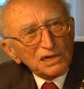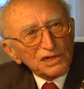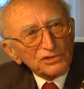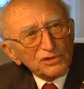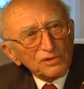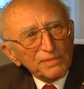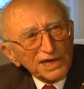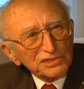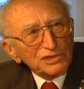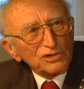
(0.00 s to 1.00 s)
also
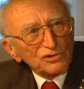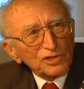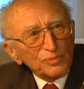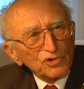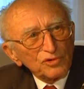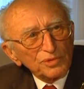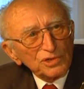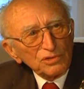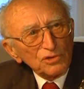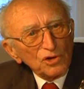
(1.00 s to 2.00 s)
Mädchen oder
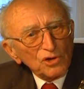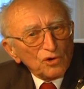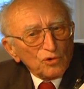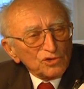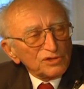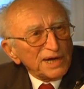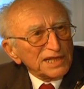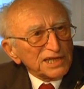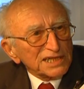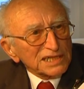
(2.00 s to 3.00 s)
Buben. Und zwar
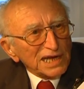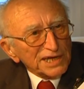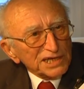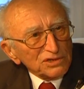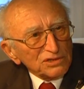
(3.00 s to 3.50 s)
das gleich